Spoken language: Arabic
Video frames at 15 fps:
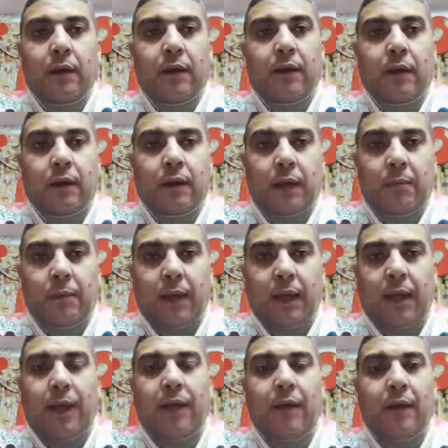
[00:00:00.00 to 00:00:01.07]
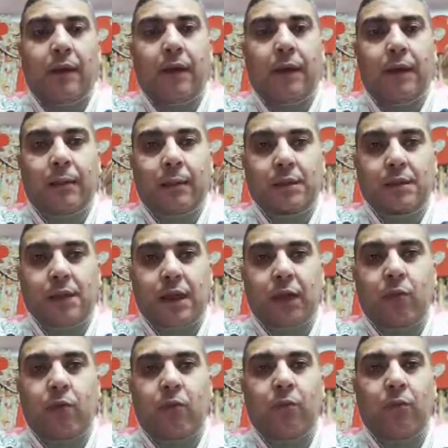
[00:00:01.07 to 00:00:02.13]
يا جماعة أنا
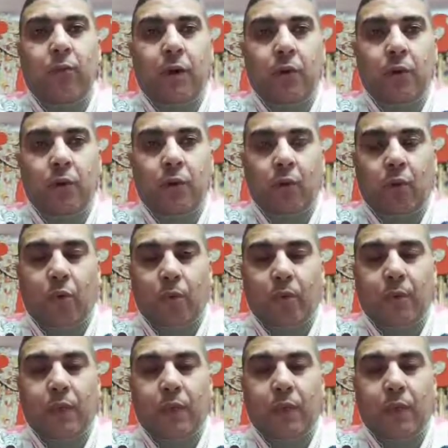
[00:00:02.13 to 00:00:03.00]
بنصحكم وبقول لكم